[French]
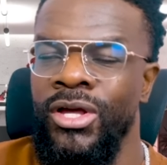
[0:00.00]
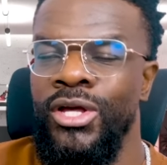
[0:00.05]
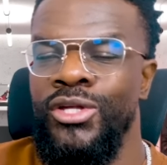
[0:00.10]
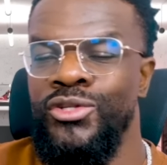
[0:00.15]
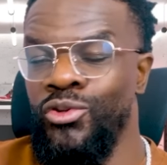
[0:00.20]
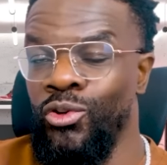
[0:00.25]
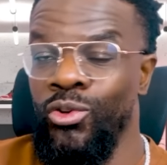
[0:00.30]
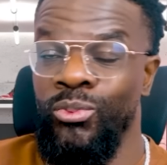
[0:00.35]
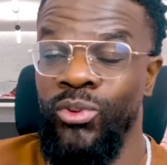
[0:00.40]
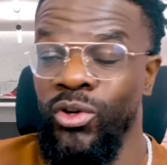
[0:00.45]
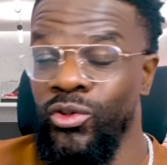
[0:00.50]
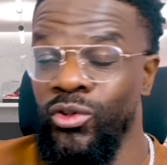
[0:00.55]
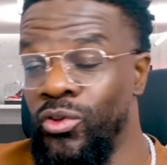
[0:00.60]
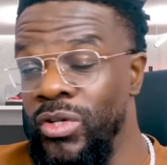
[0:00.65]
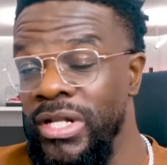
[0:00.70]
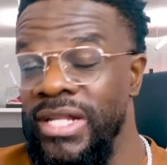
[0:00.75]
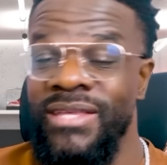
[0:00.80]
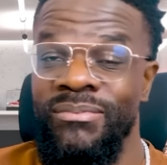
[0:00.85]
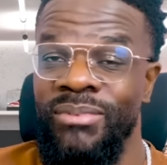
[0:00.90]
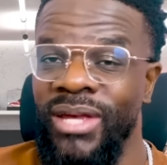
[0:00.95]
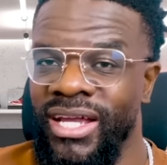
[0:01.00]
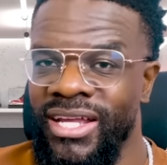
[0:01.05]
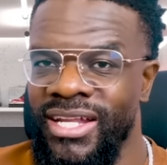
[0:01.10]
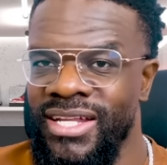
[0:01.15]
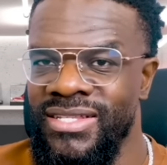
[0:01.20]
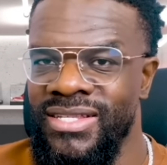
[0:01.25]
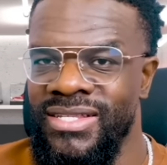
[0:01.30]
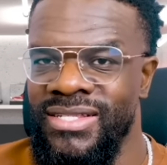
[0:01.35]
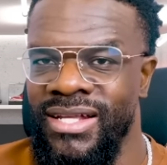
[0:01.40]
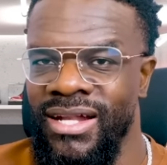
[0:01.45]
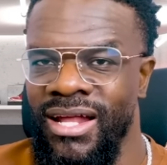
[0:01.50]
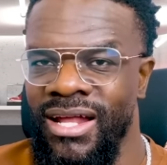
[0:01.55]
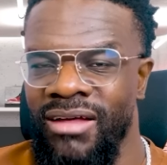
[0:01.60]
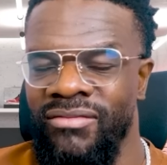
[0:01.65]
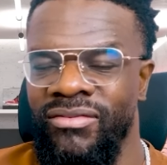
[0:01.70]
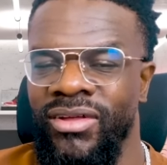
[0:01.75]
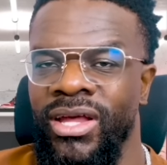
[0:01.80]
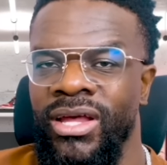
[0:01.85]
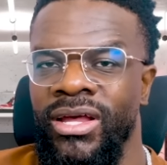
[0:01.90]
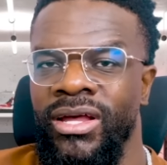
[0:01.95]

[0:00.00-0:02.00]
sur le point de libérer les esclaves.